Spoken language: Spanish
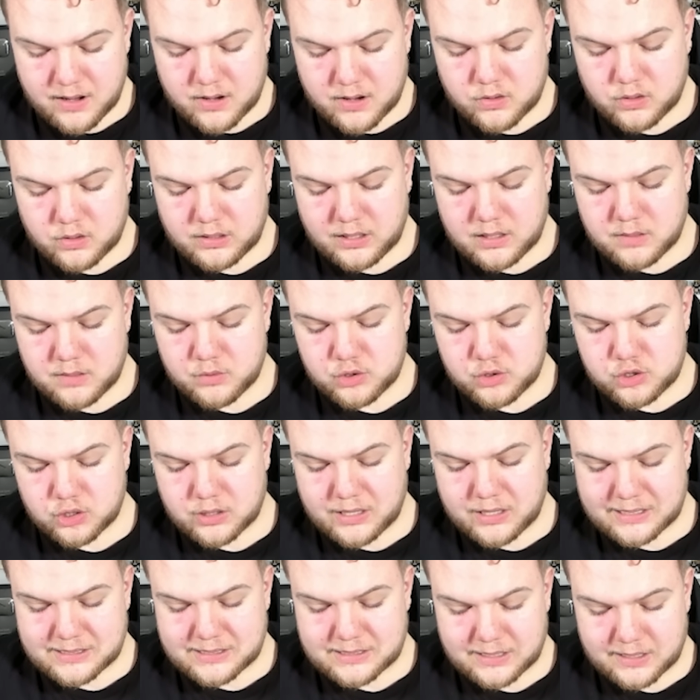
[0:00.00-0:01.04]
no tiene mucho que
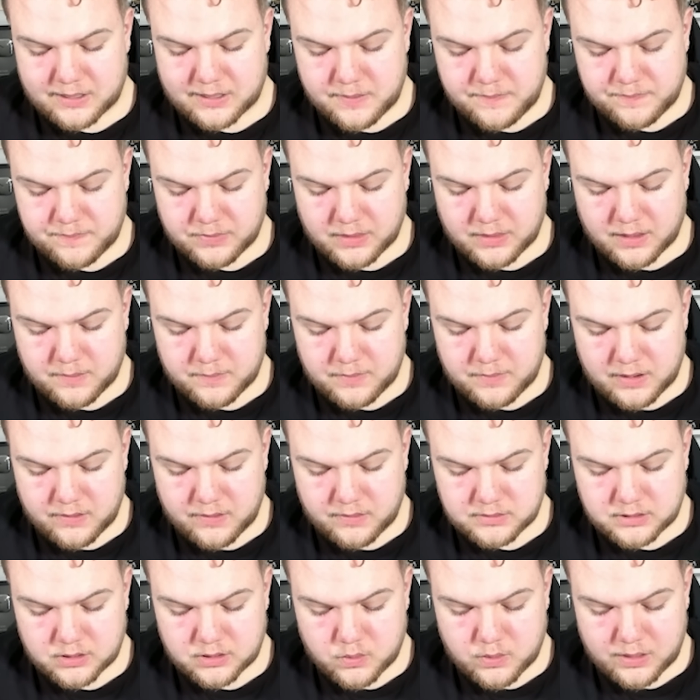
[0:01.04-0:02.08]
hacer. Vale, vamos a
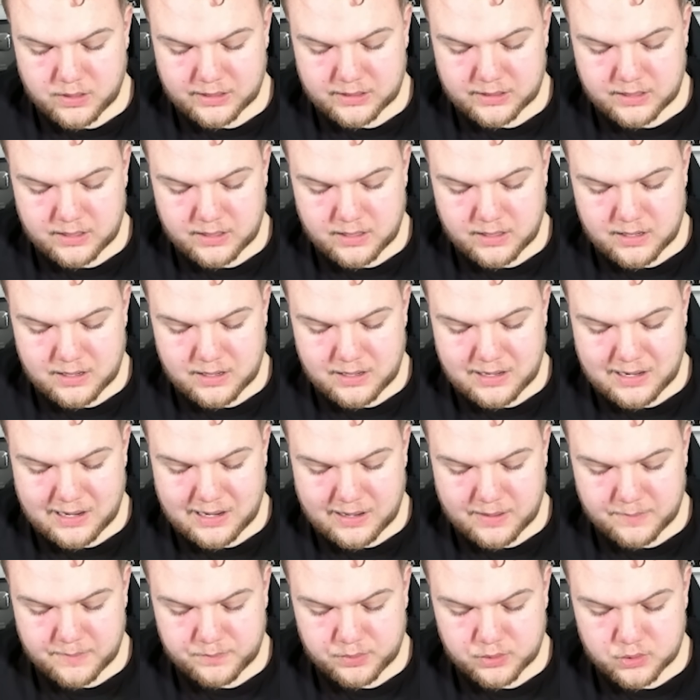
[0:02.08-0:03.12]
jugar aquí la
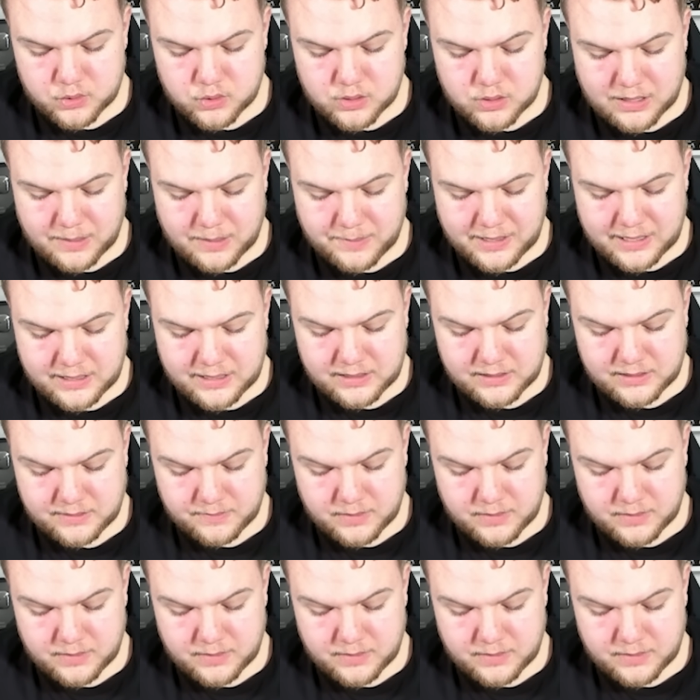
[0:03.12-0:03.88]
bruja madre.